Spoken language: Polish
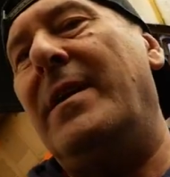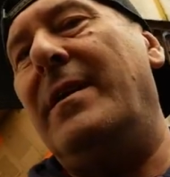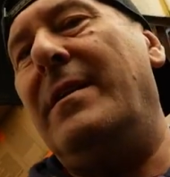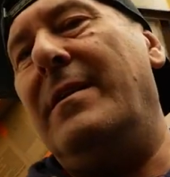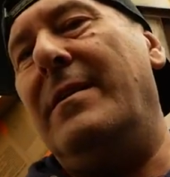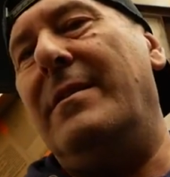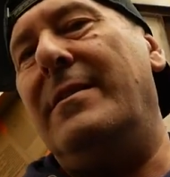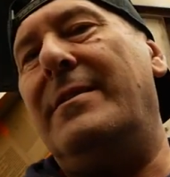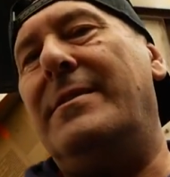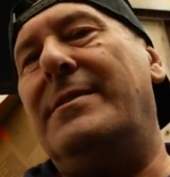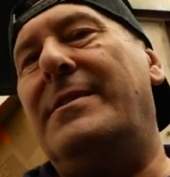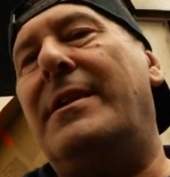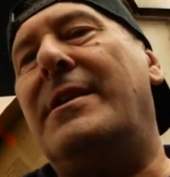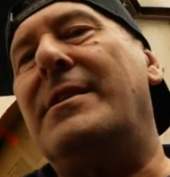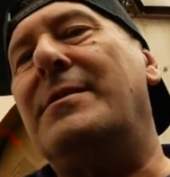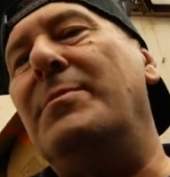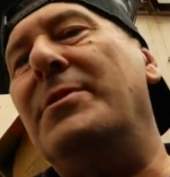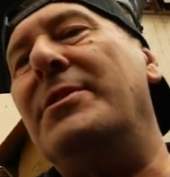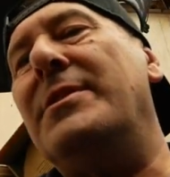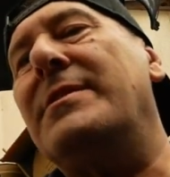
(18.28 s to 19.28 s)
E,
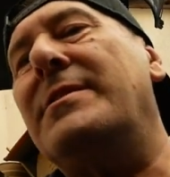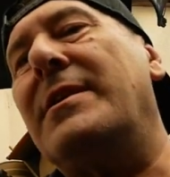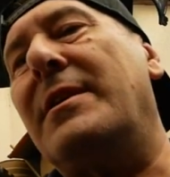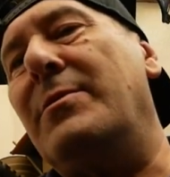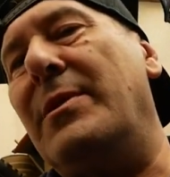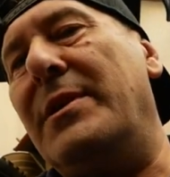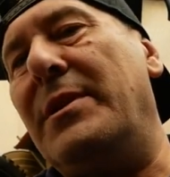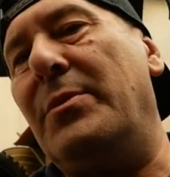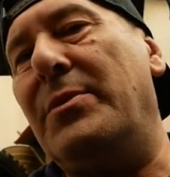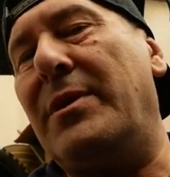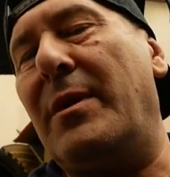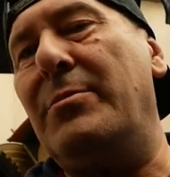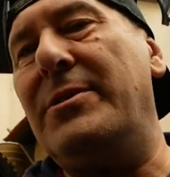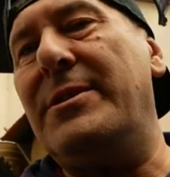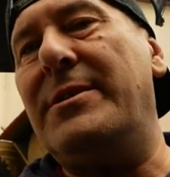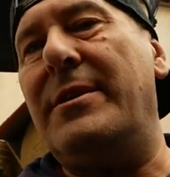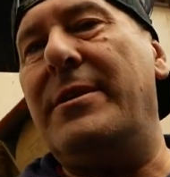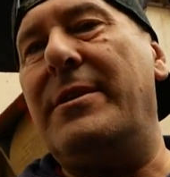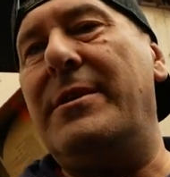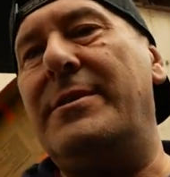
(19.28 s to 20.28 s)
zaraz będę zakładał
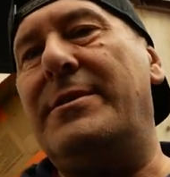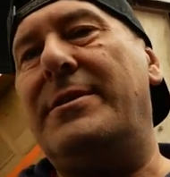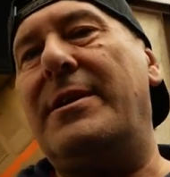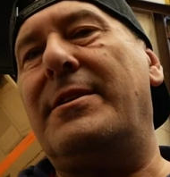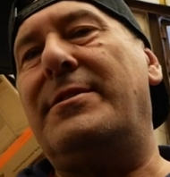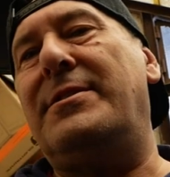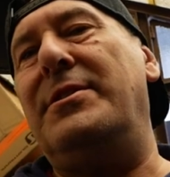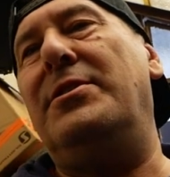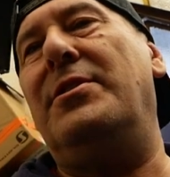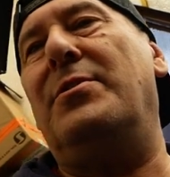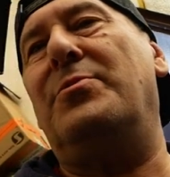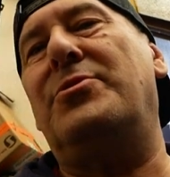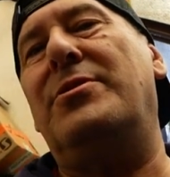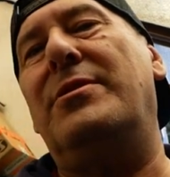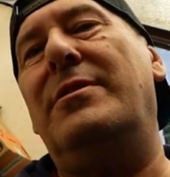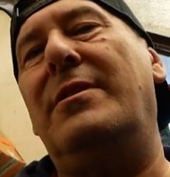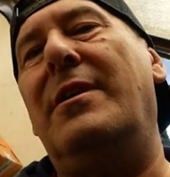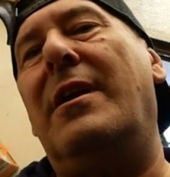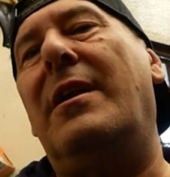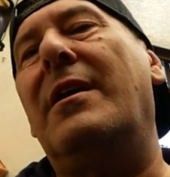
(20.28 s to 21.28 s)
tablicę rejestracyjną,
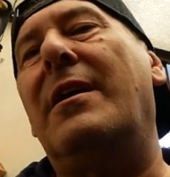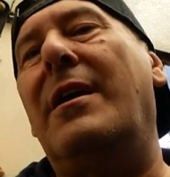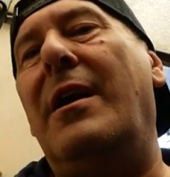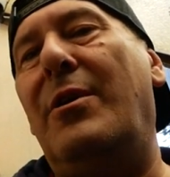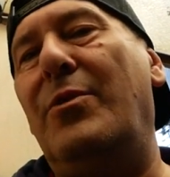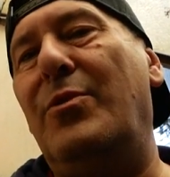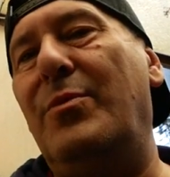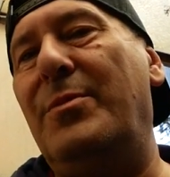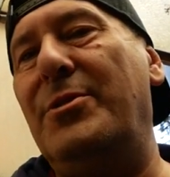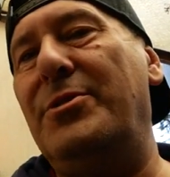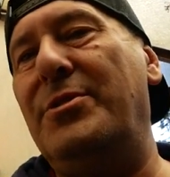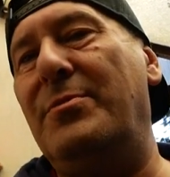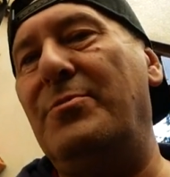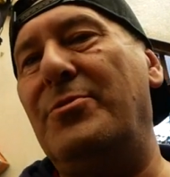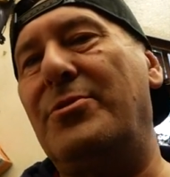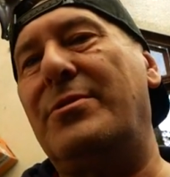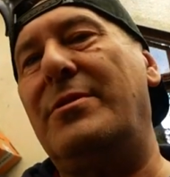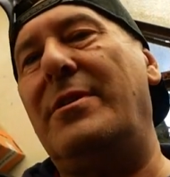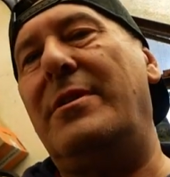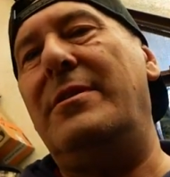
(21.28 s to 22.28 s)
czyli na legalu będzie
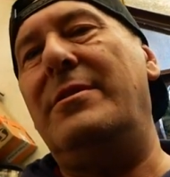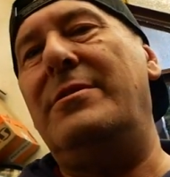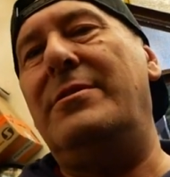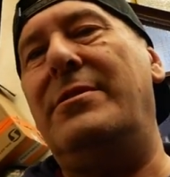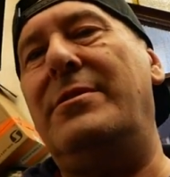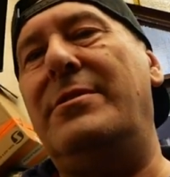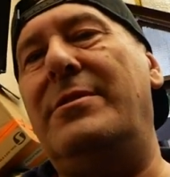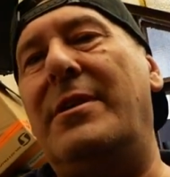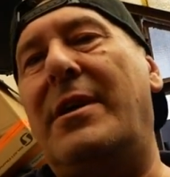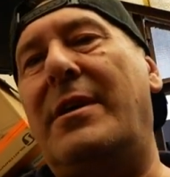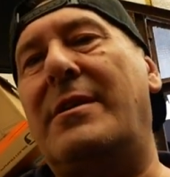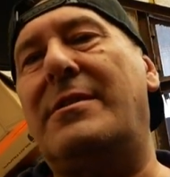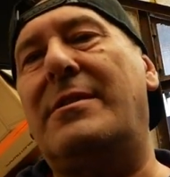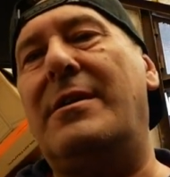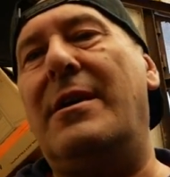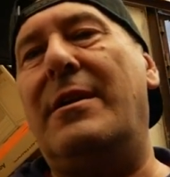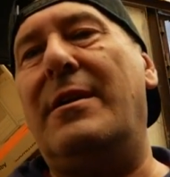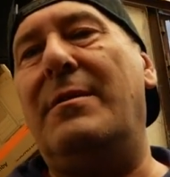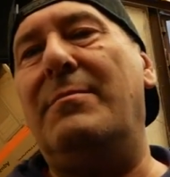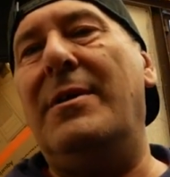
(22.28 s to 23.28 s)
można jeździć
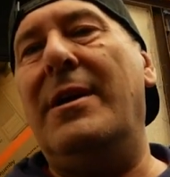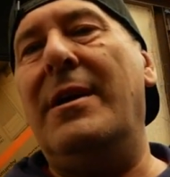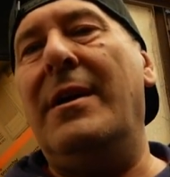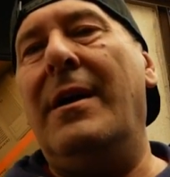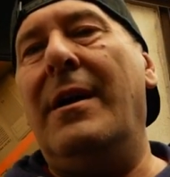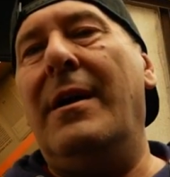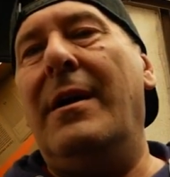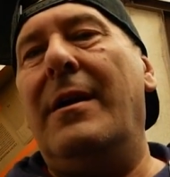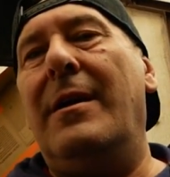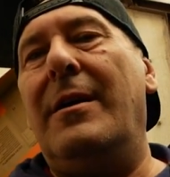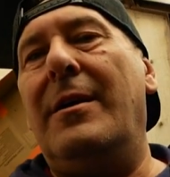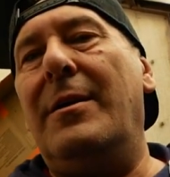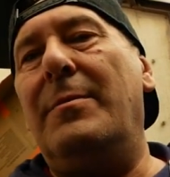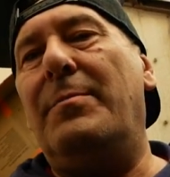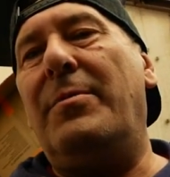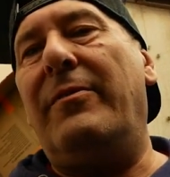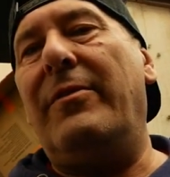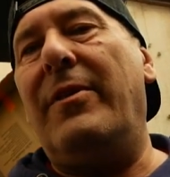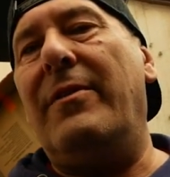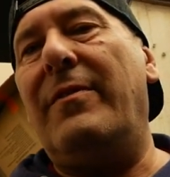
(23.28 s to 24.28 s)
Dragsterem. E,
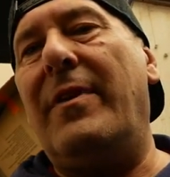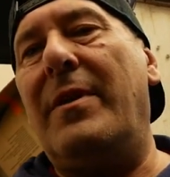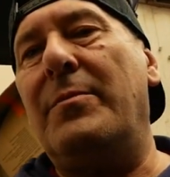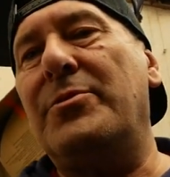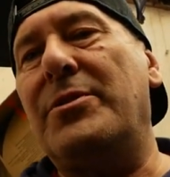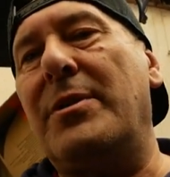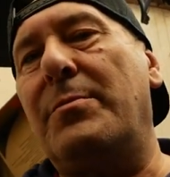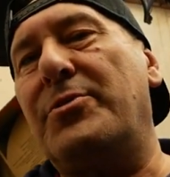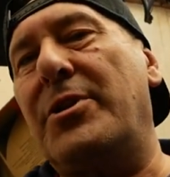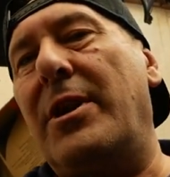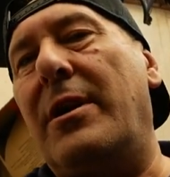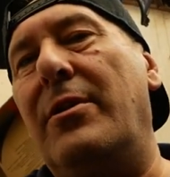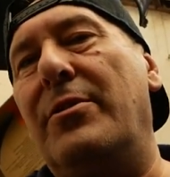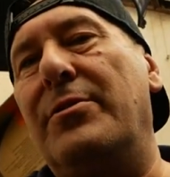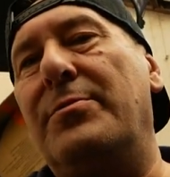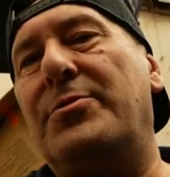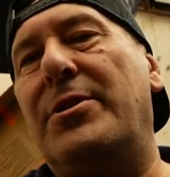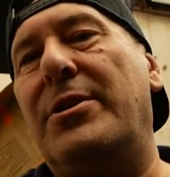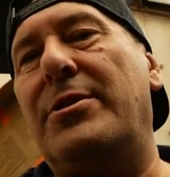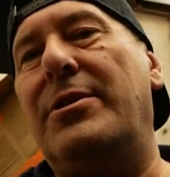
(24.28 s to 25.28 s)
powiem Wam, że
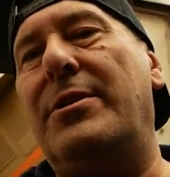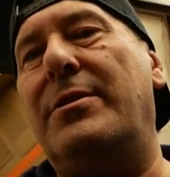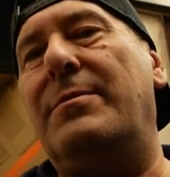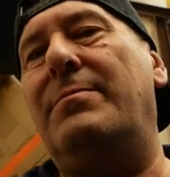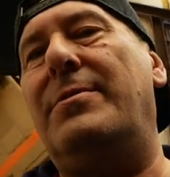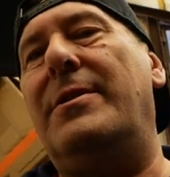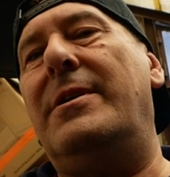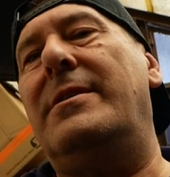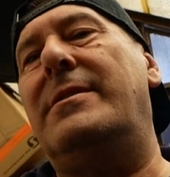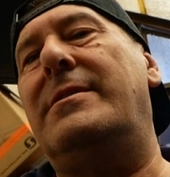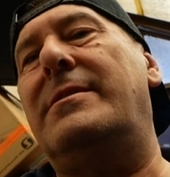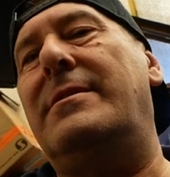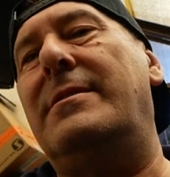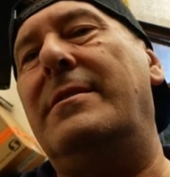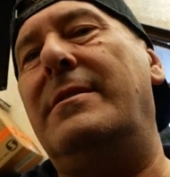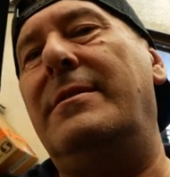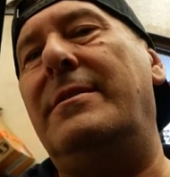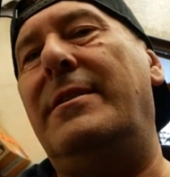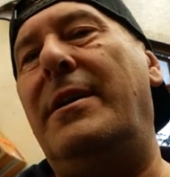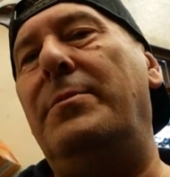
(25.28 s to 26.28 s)
przegląd przeszedł bez
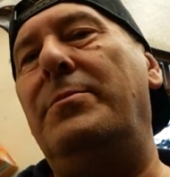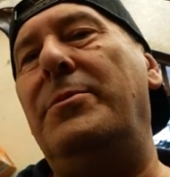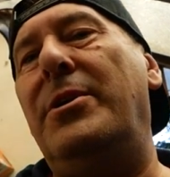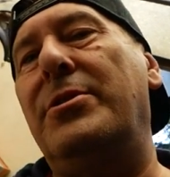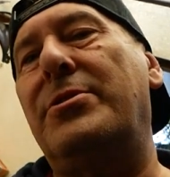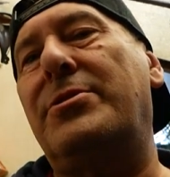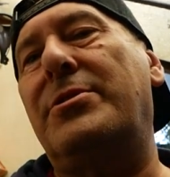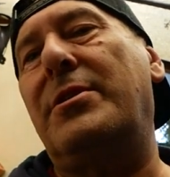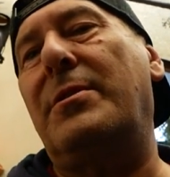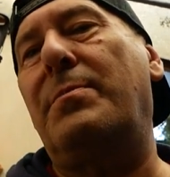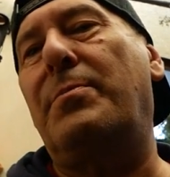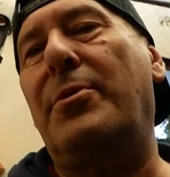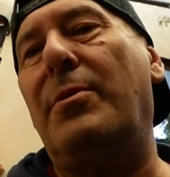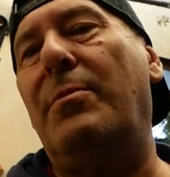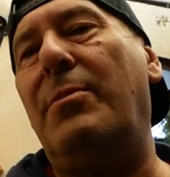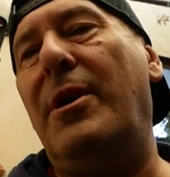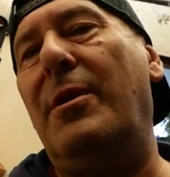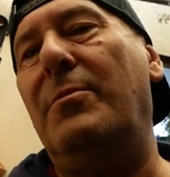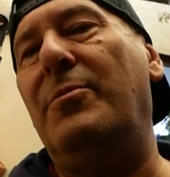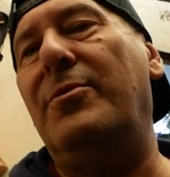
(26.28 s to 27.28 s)
najmniejszych
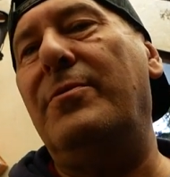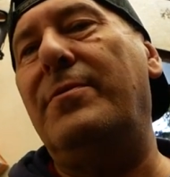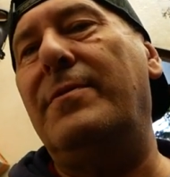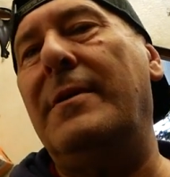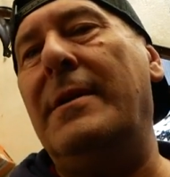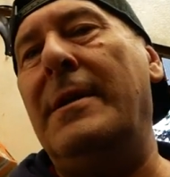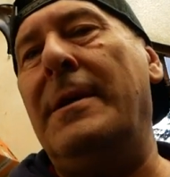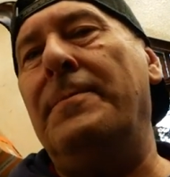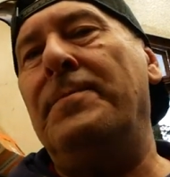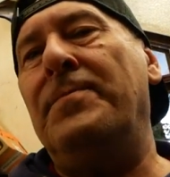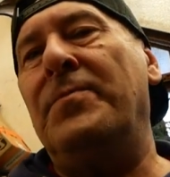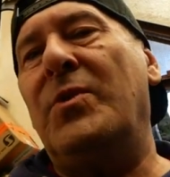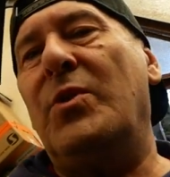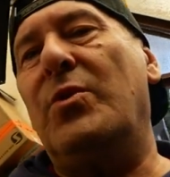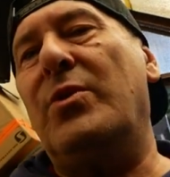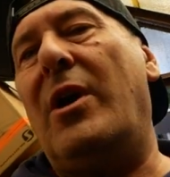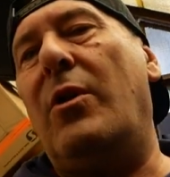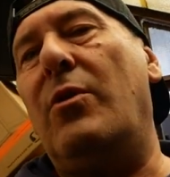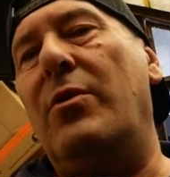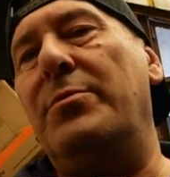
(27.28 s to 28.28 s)
problemów.
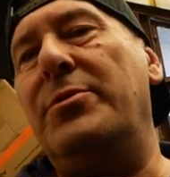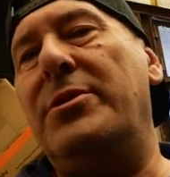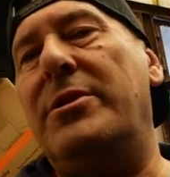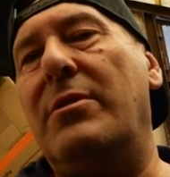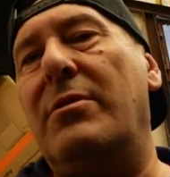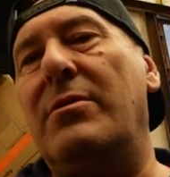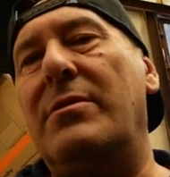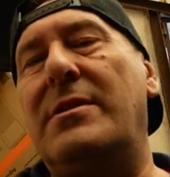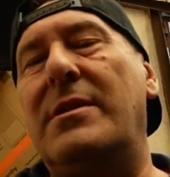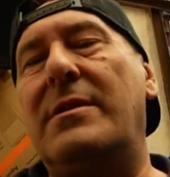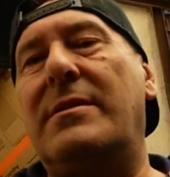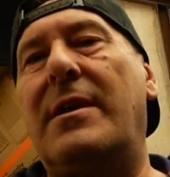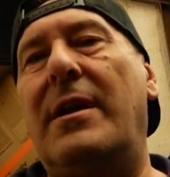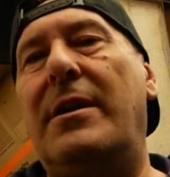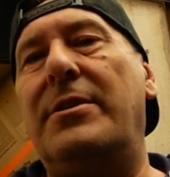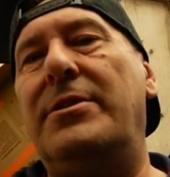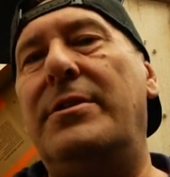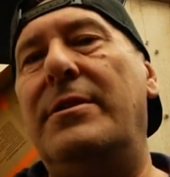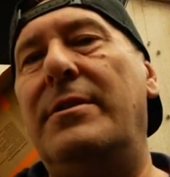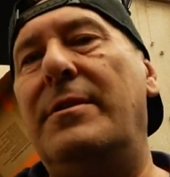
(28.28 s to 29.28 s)
Udało mi się
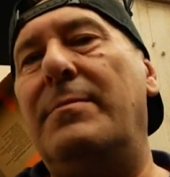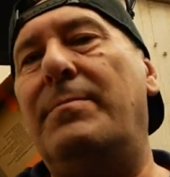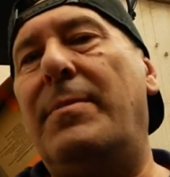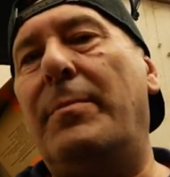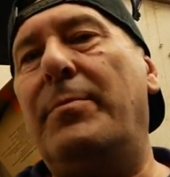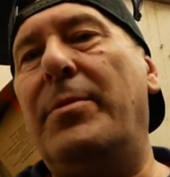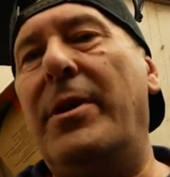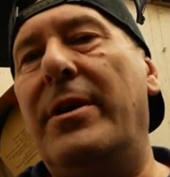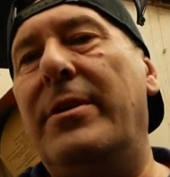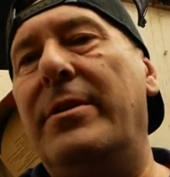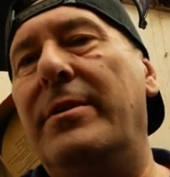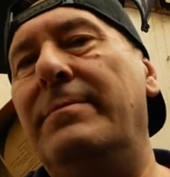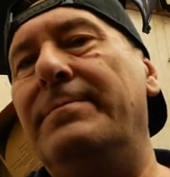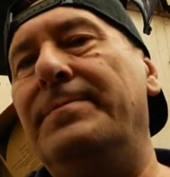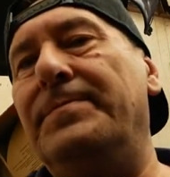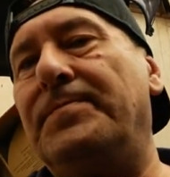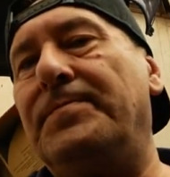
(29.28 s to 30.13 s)
odzyskać papiery,